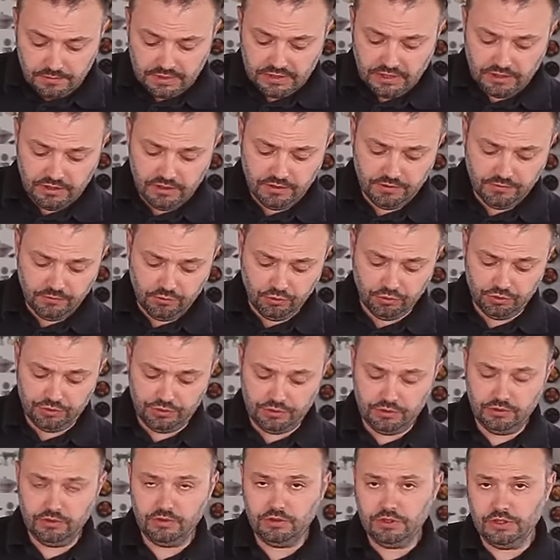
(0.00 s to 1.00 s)
э, в кость,
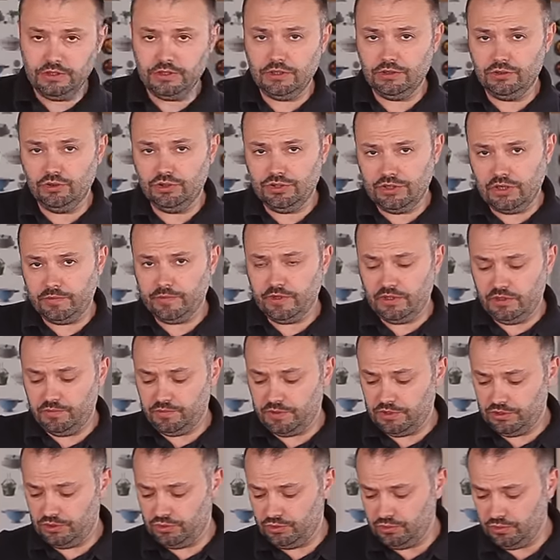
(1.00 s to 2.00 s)
и, я надеюсь, нормально
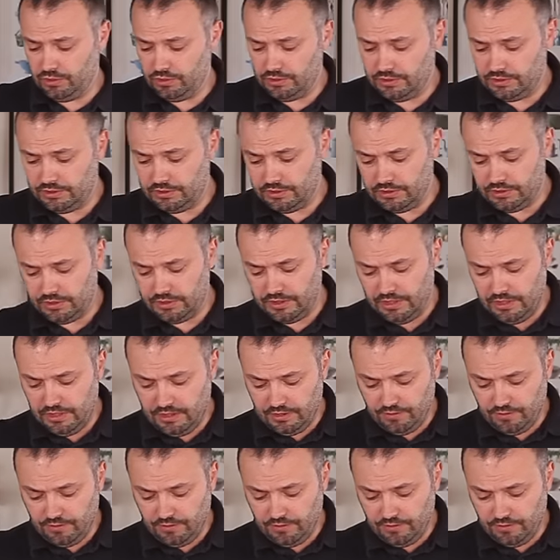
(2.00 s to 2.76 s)
просолится.